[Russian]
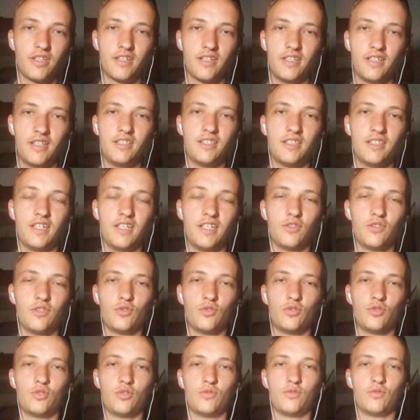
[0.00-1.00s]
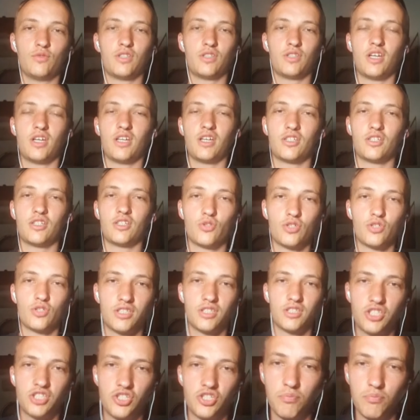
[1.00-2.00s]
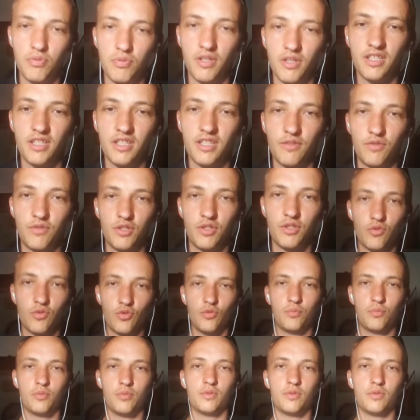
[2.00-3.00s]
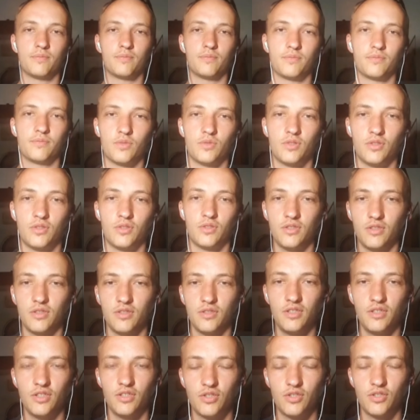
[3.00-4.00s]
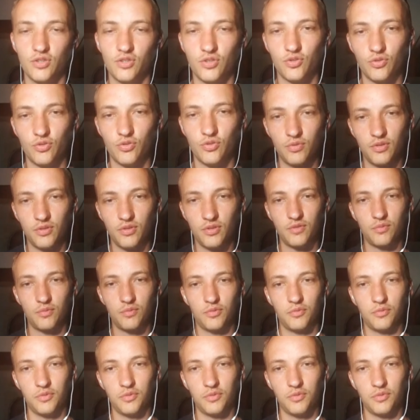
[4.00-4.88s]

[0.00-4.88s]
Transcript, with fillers: да, но вот а что касается чемпионатов Европы, здесь, здесь что бы ты вспомнил?